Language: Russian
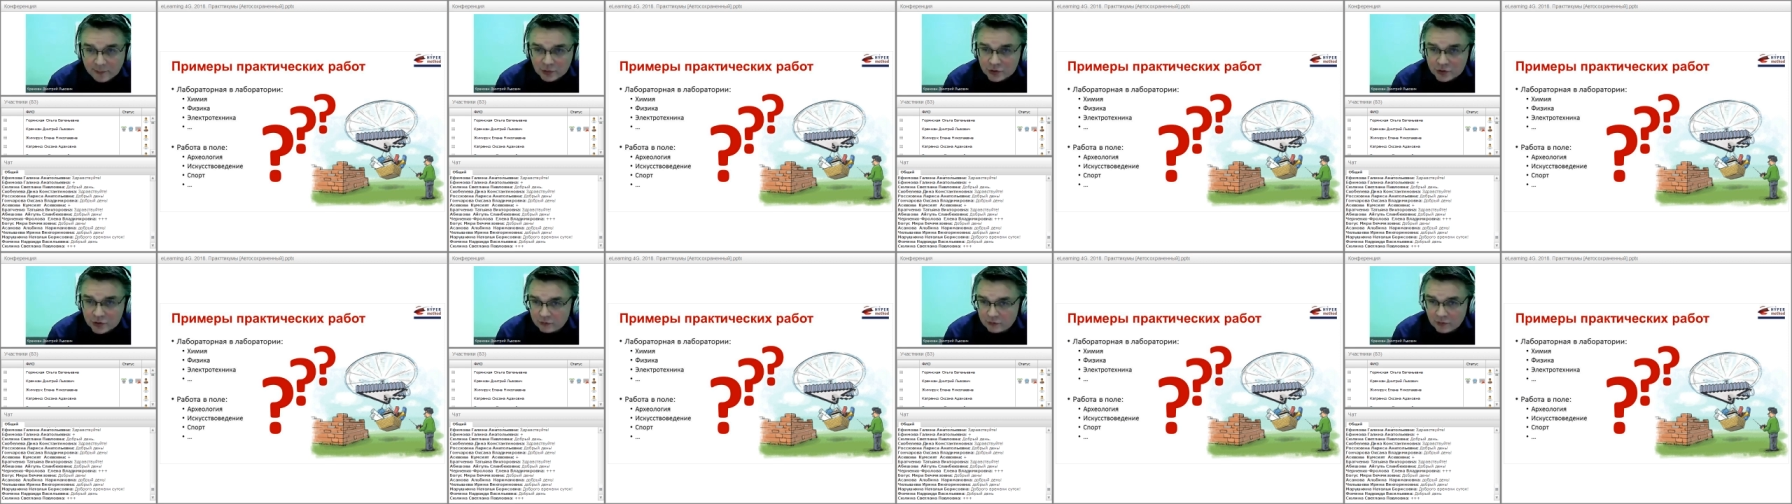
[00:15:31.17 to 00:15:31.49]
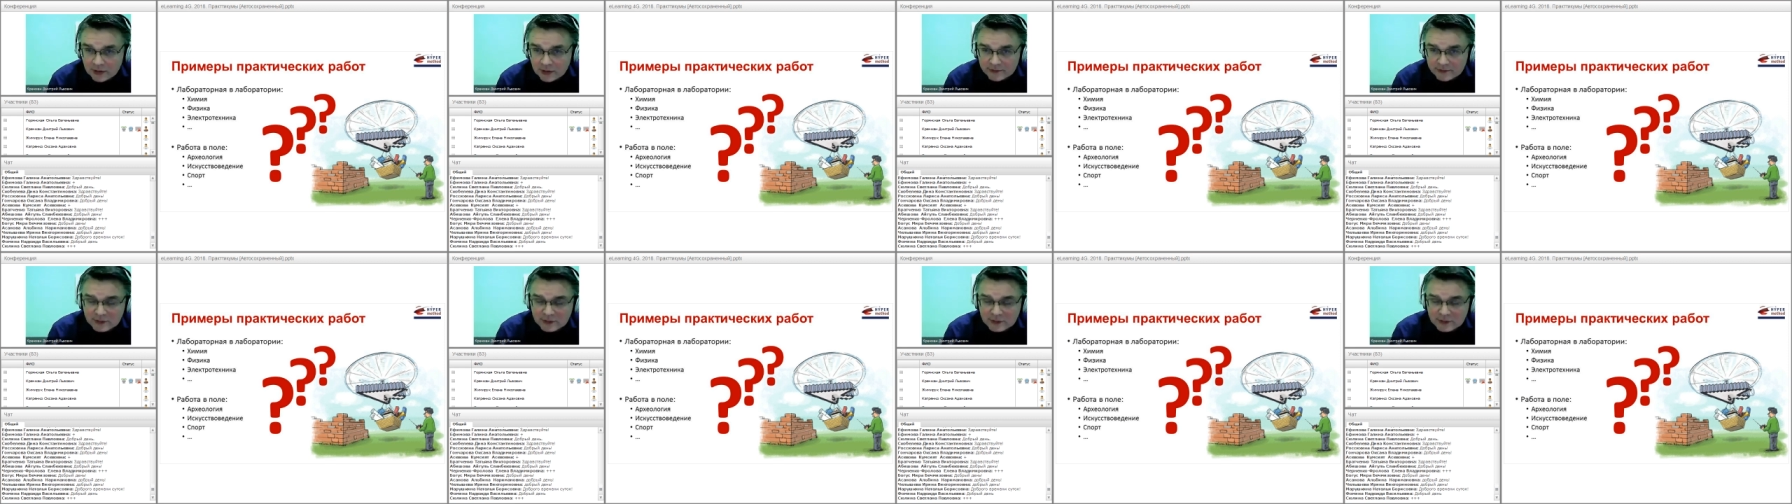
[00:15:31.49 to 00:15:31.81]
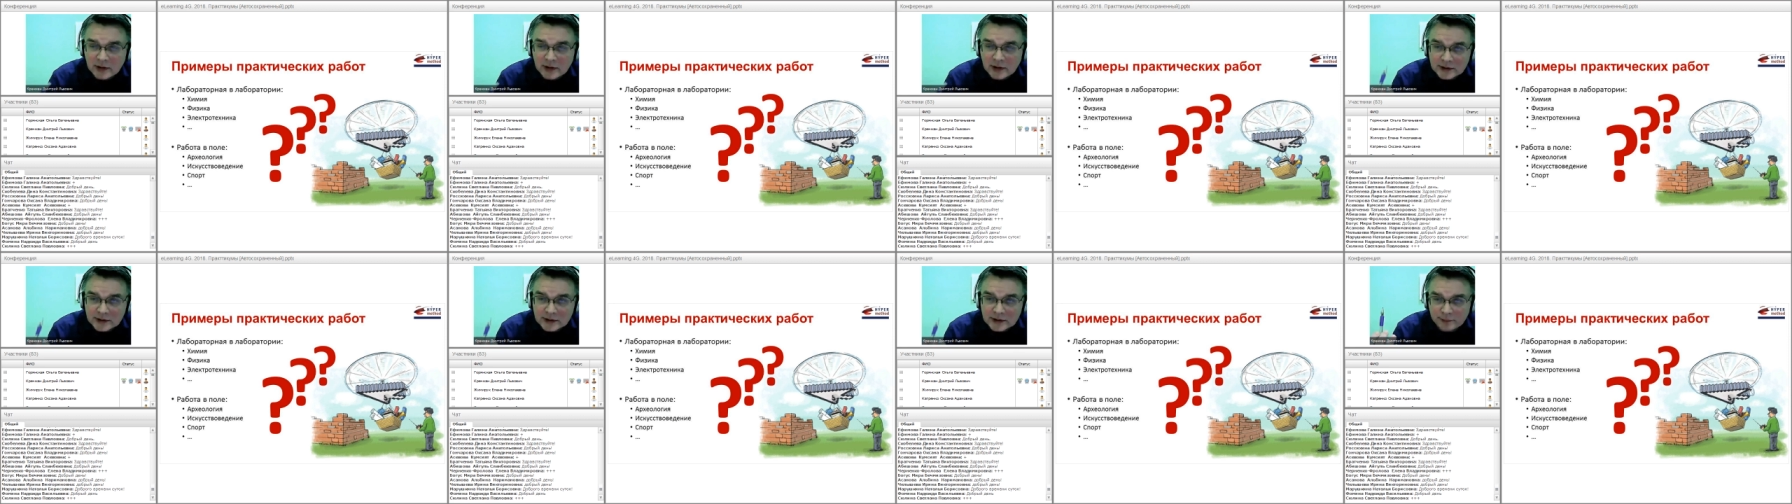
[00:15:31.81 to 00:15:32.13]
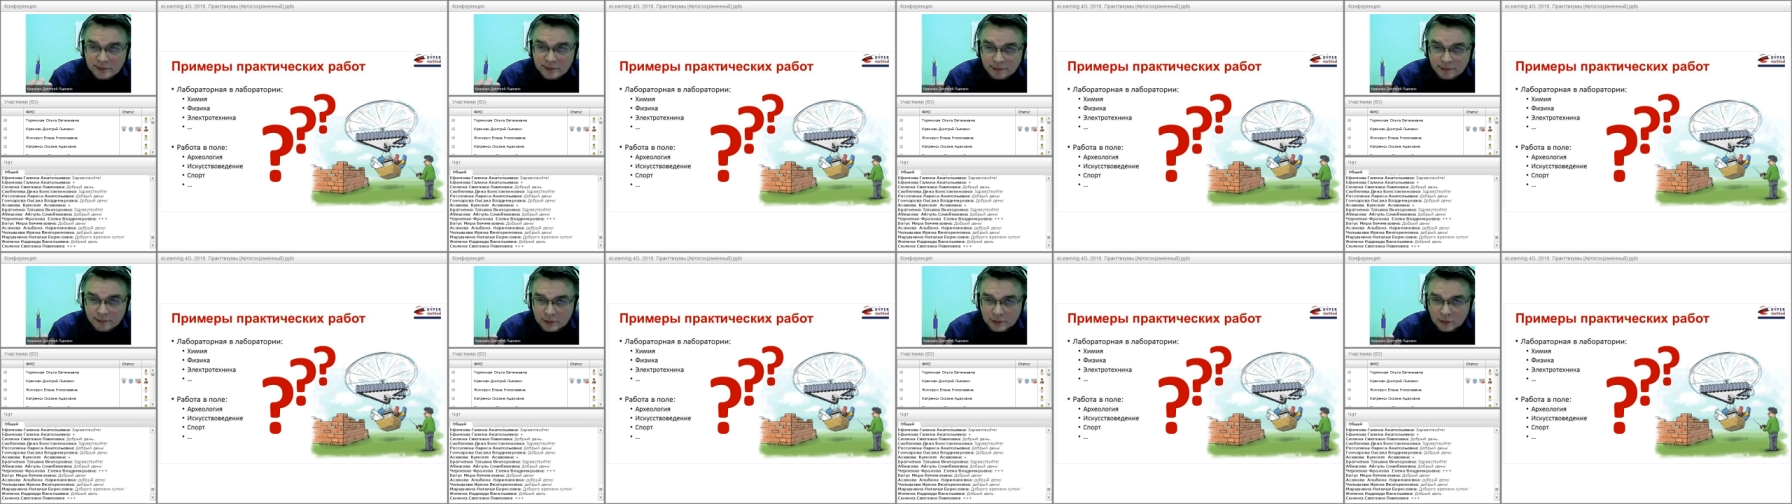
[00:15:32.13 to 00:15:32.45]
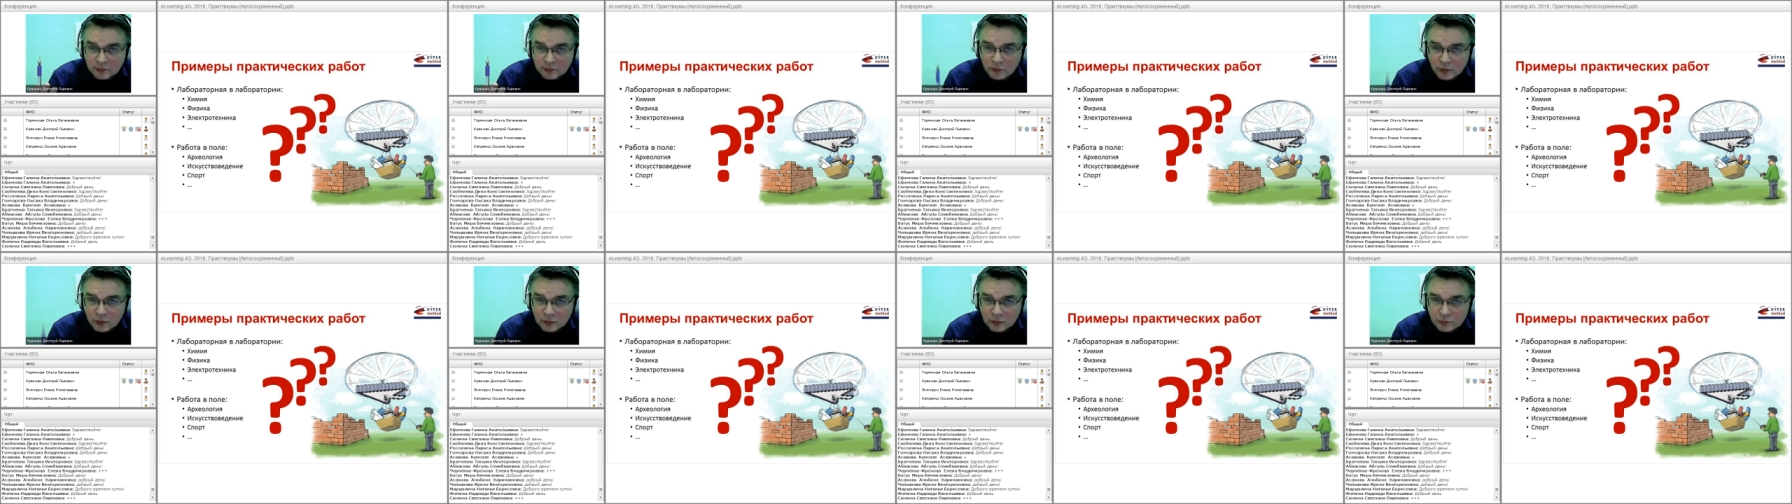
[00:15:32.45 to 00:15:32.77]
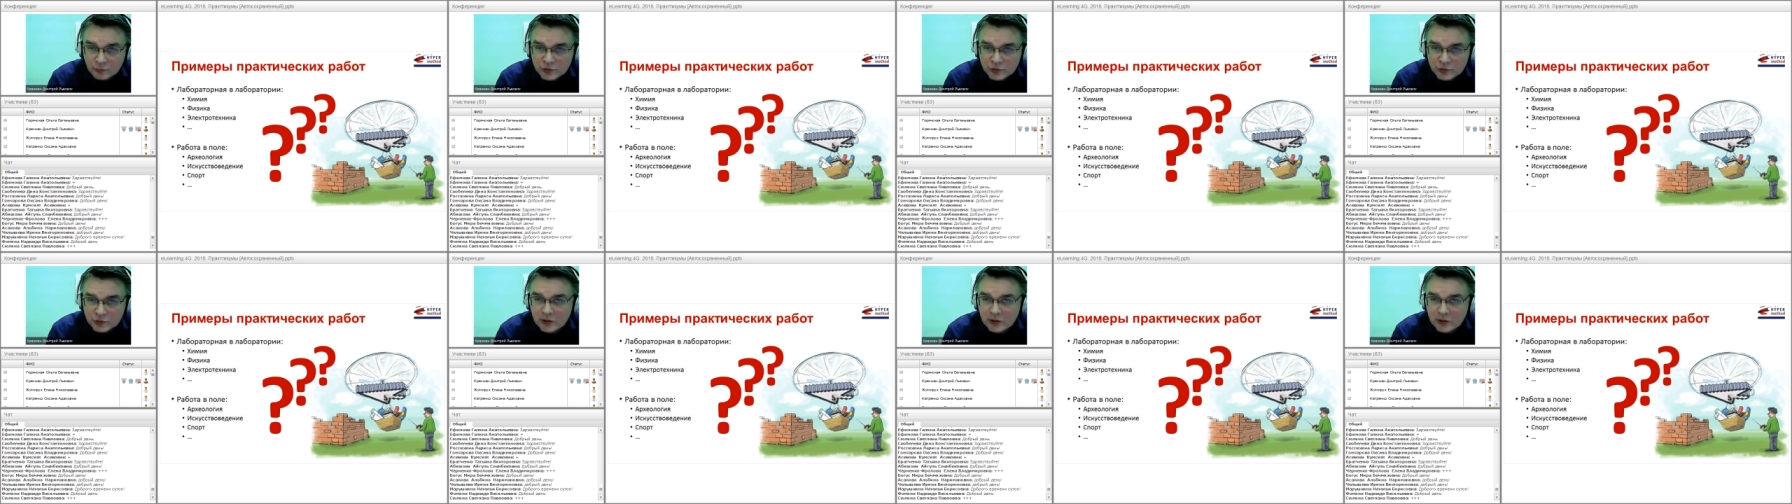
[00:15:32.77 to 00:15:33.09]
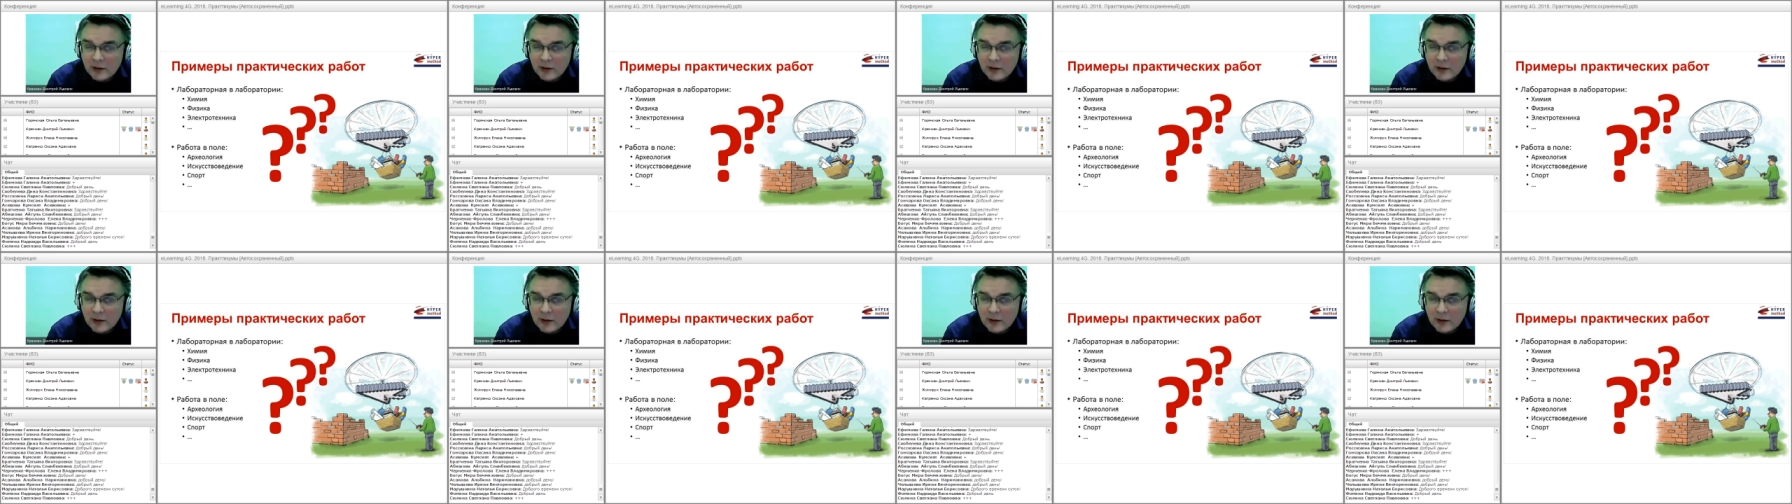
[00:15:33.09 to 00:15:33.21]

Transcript: у нас всегда есть под рукой ручка,